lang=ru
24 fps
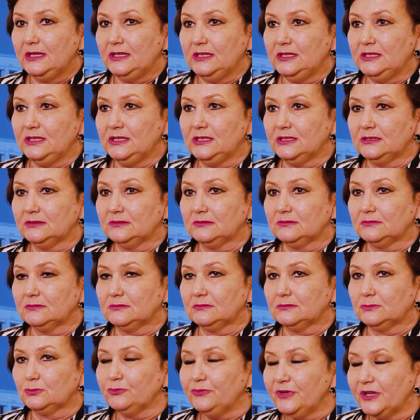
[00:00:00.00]
И
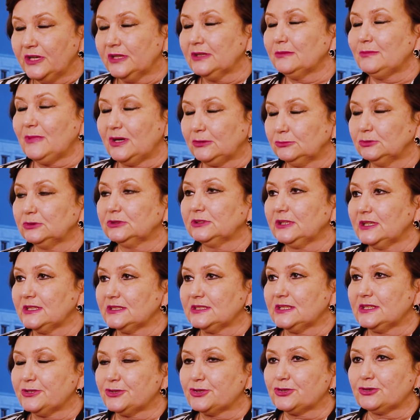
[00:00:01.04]
уверенно могу сказать,